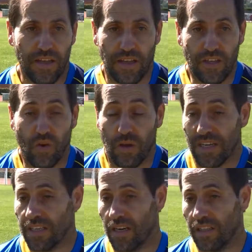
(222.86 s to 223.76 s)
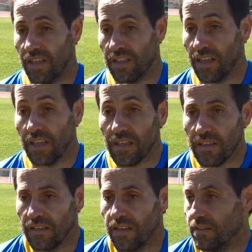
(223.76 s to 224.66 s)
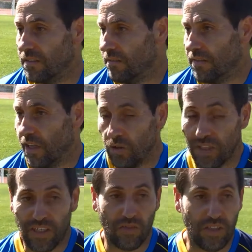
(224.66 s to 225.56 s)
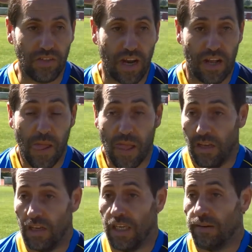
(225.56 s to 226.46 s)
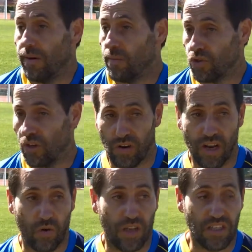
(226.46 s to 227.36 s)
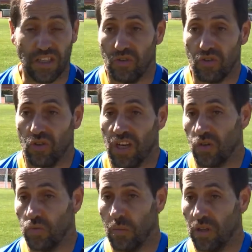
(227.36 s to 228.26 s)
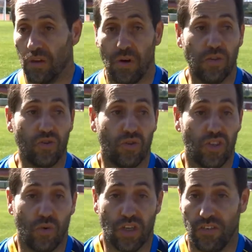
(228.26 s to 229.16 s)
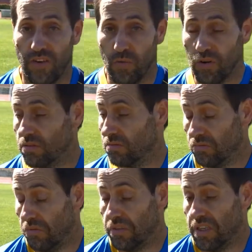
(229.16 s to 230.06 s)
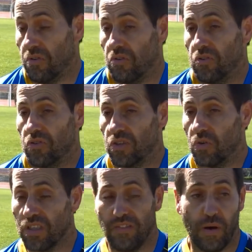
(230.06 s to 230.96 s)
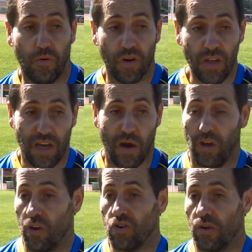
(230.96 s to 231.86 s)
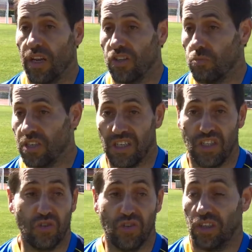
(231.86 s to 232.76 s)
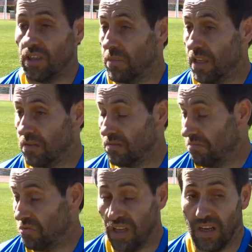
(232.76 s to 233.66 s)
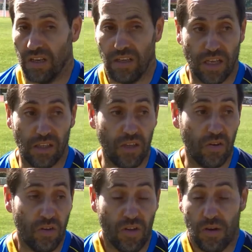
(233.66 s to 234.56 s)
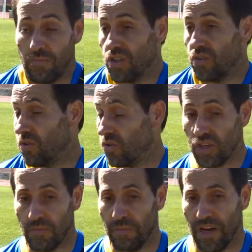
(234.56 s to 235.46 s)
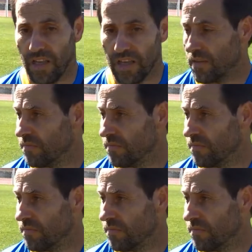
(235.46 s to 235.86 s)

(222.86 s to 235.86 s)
Es lo que pasa, que, no te entra, no te entra, y llevábamos creo que en la jornada 7-8 de la segunda vuelta igual dos o tres goles a favor. Entonces, claro, con dos o tres goles a favor, aunque no nos habían hecho más que 6 o 7 también, porque ya te digo, pues no, no sirve para nada.